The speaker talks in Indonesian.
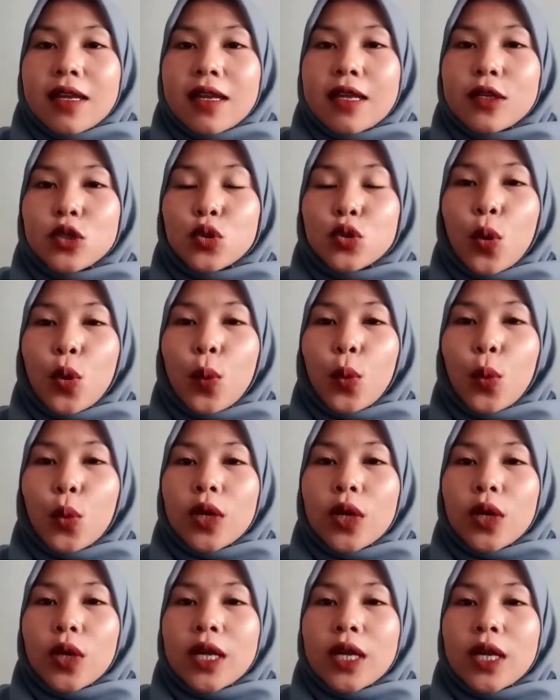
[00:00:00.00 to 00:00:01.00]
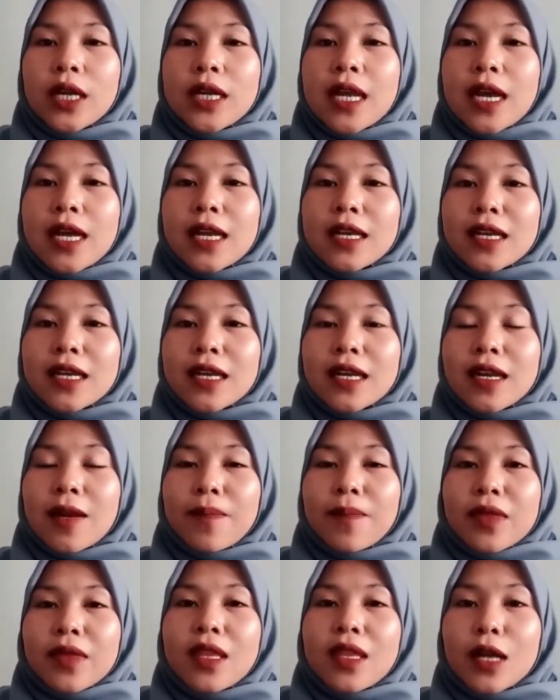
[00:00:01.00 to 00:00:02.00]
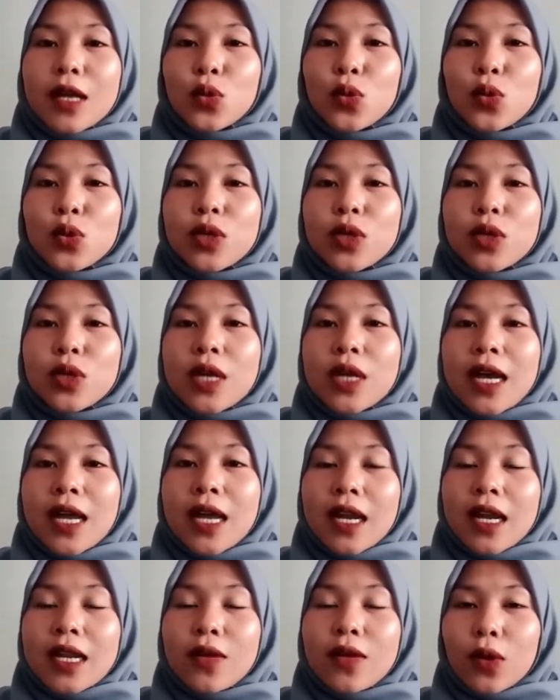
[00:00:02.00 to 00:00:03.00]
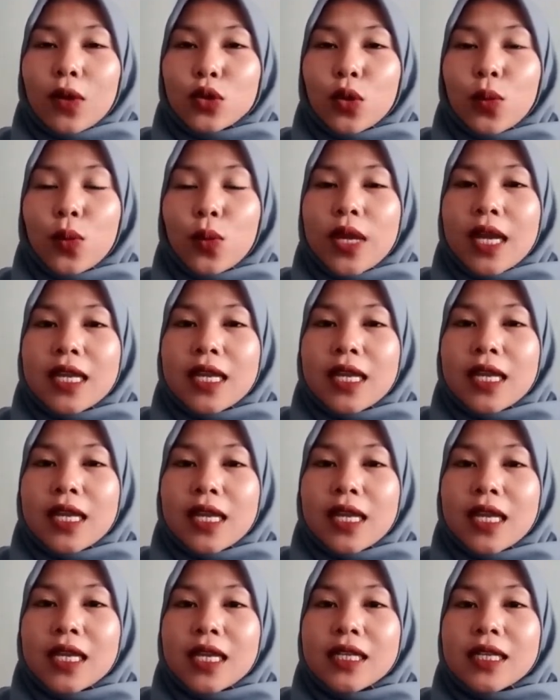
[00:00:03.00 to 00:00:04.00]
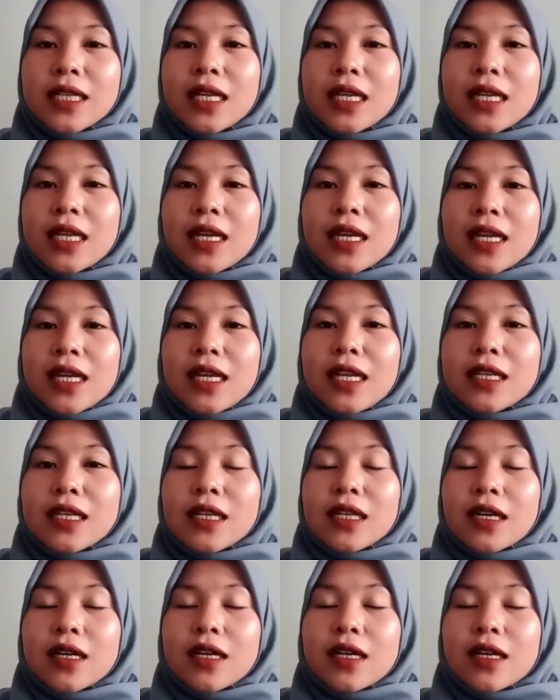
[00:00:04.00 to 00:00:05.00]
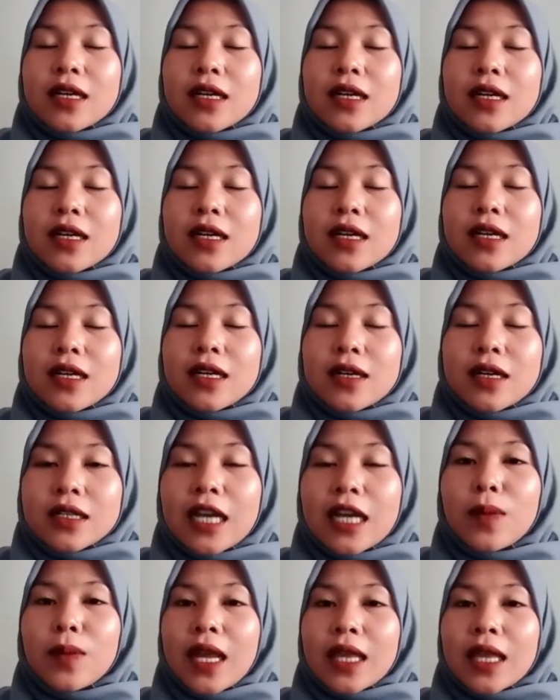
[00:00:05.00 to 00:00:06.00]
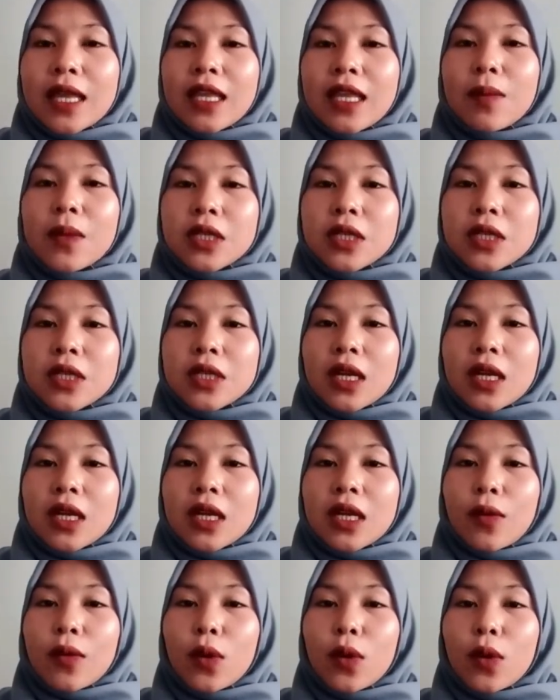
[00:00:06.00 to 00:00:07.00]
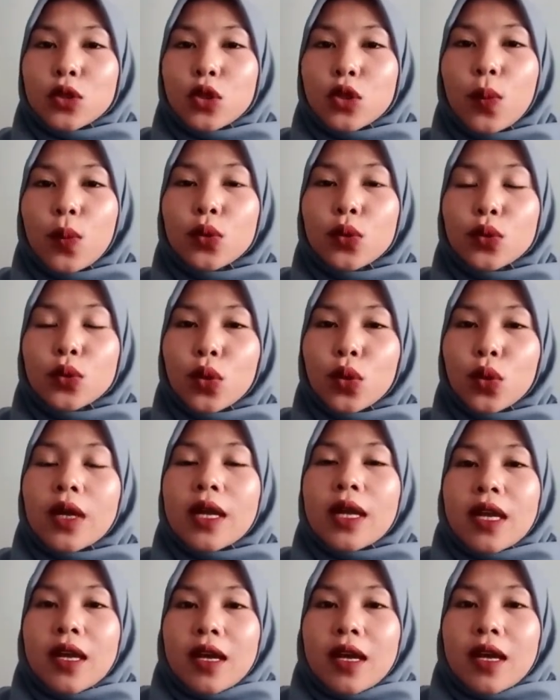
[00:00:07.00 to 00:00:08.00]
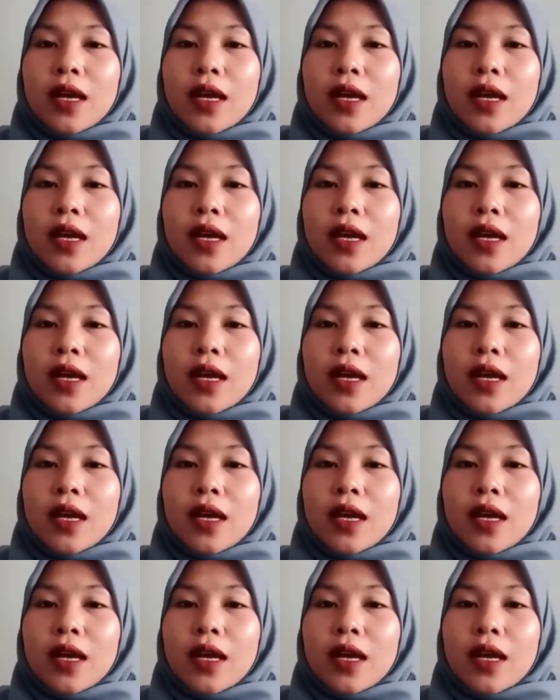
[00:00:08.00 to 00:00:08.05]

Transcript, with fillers: uh, ini cukup unik dan dengan suhu udara di Wonosobo yang dingin, jadi ini uh, sangat diminati masyarakat Wonosobo untuk